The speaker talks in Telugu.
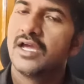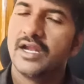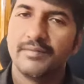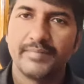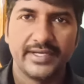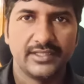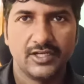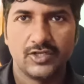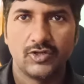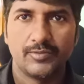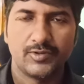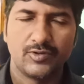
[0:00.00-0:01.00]
అండ్ పైథాన్
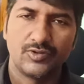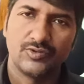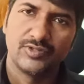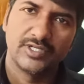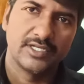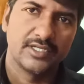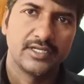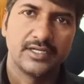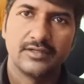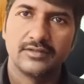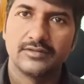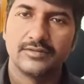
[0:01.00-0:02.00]
డెవలపర్ ఉంటుంటాయి
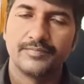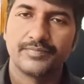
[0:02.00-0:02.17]
అండ్